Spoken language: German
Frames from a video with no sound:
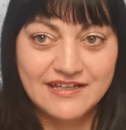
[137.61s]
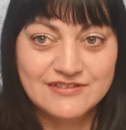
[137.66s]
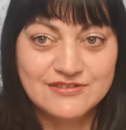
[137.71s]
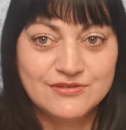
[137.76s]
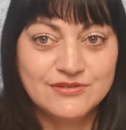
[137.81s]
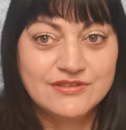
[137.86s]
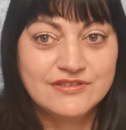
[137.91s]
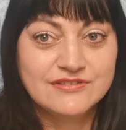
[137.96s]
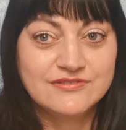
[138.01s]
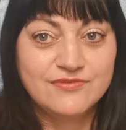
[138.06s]

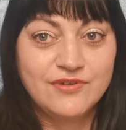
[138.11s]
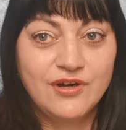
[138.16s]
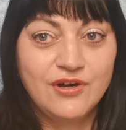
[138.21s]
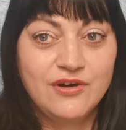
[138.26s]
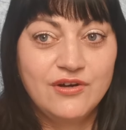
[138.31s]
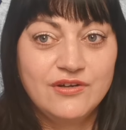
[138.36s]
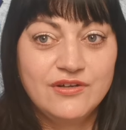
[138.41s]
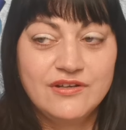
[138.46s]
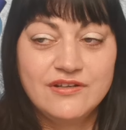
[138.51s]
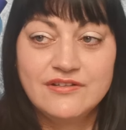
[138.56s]
Also es
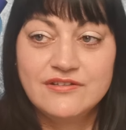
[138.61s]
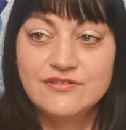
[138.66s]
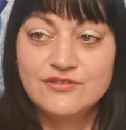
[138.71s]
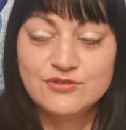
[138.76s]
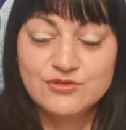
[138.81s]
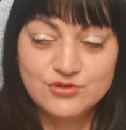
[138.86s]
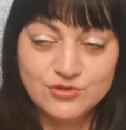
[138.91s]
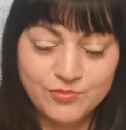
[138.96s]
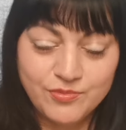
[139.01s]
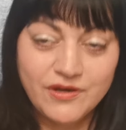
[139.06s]
war
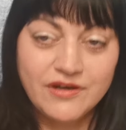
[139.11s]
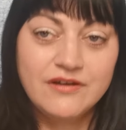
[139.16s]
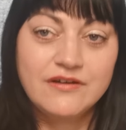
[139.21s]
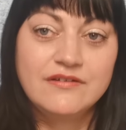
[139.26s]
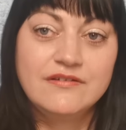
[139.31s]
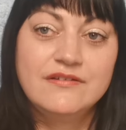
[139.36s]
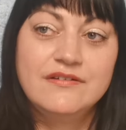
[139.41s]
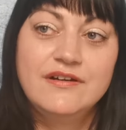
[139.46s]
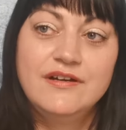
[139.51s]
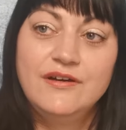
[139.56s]

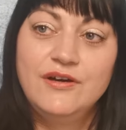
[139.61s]
super